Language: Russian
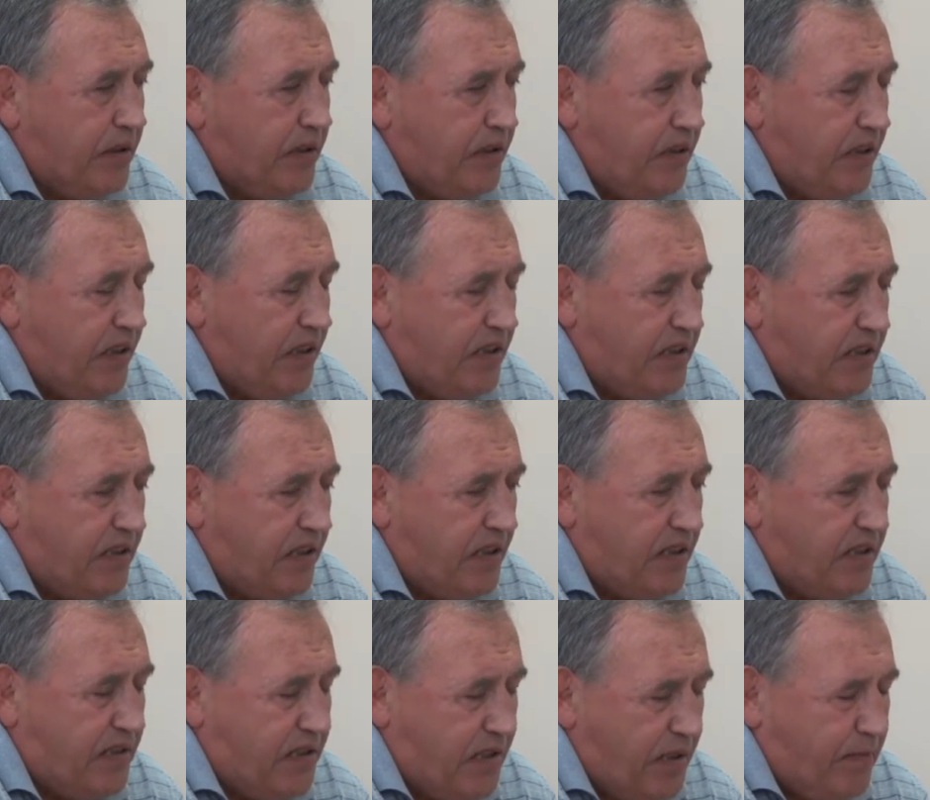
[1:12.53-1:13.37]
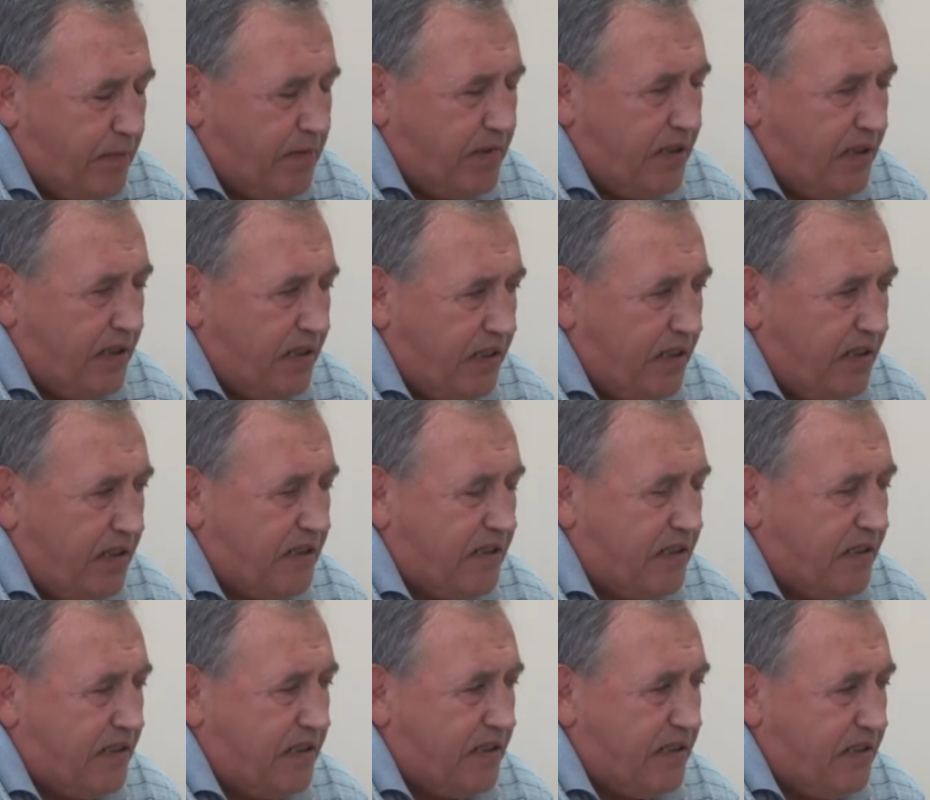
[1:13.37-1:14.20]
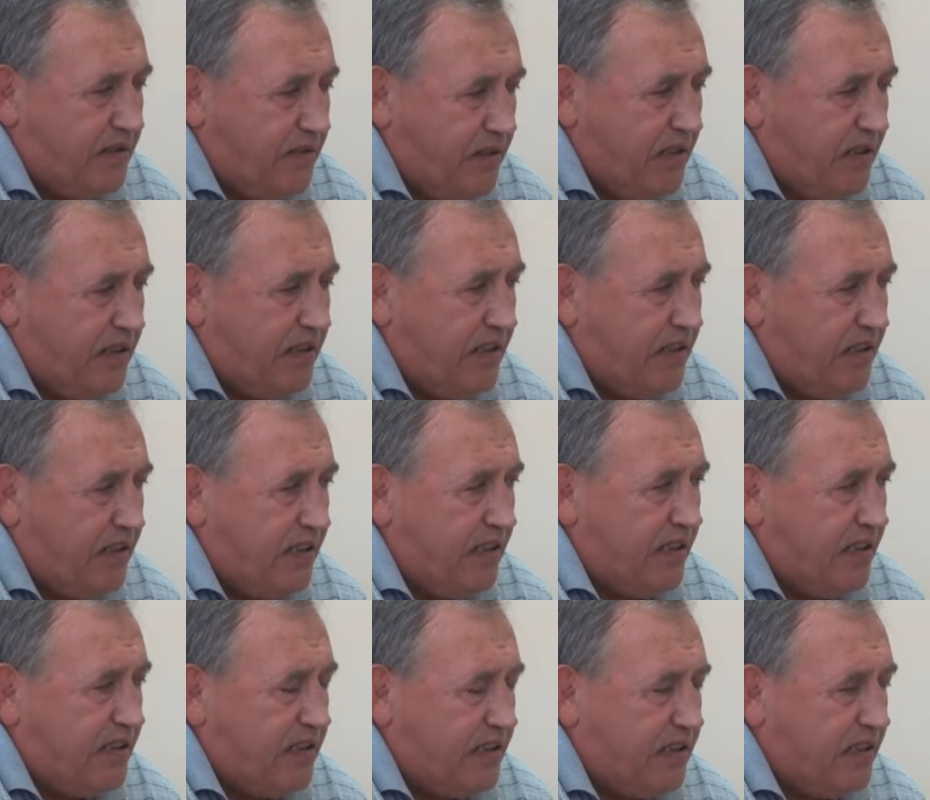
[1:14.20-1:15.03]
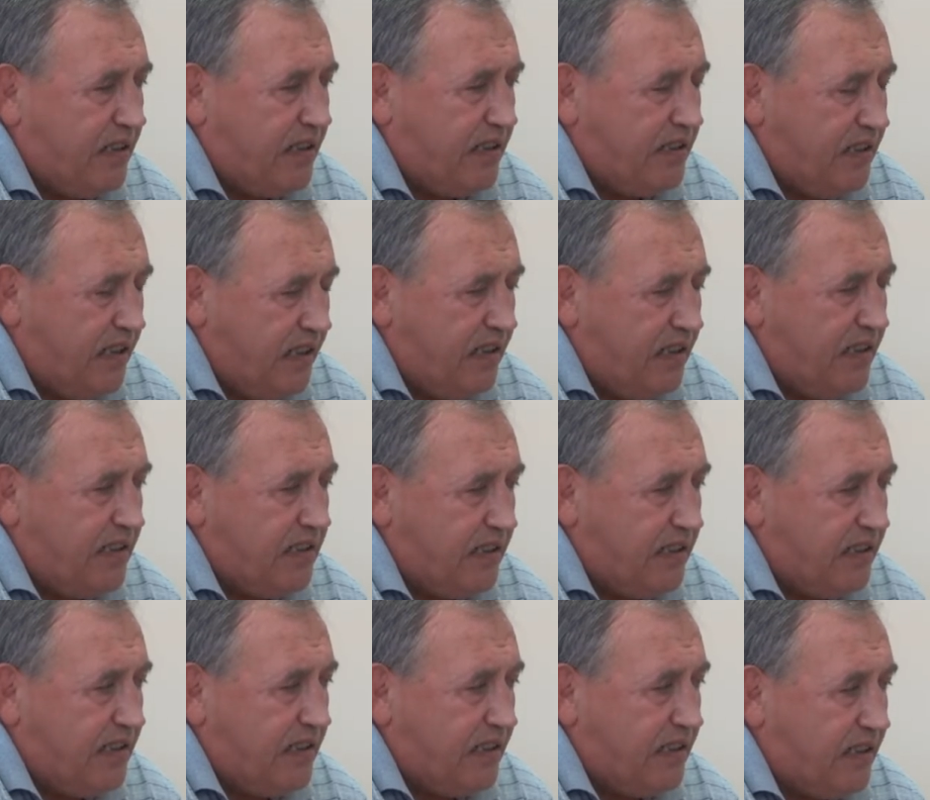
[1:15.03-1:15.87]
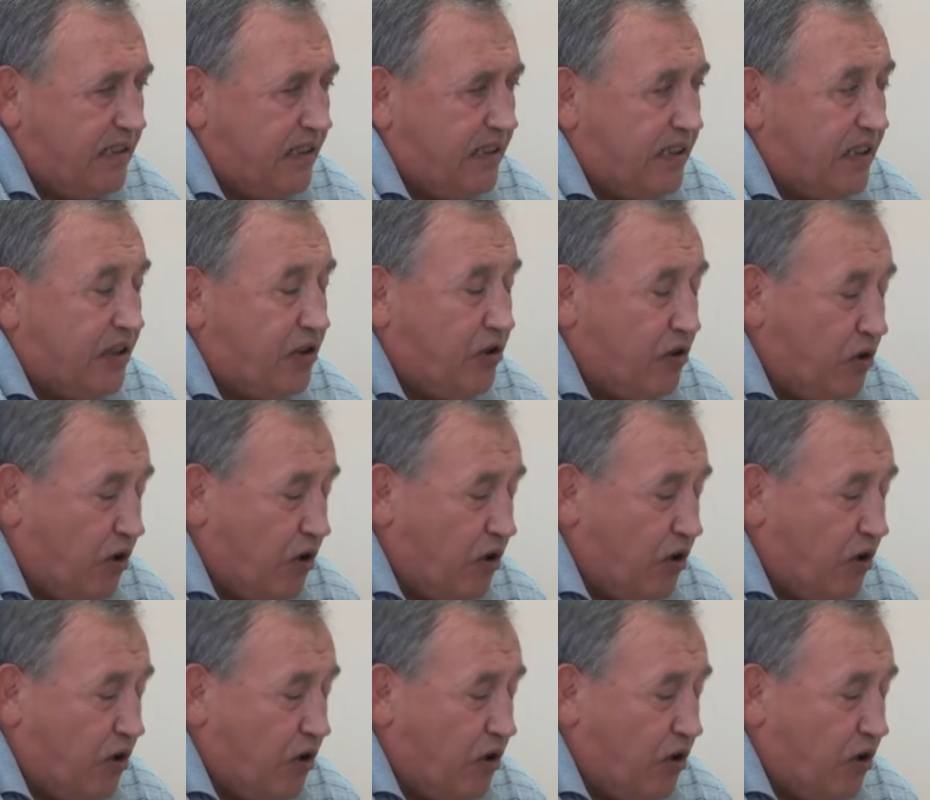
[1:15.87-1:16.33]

Есть концепция, есть развитие, есть анализ и так далее.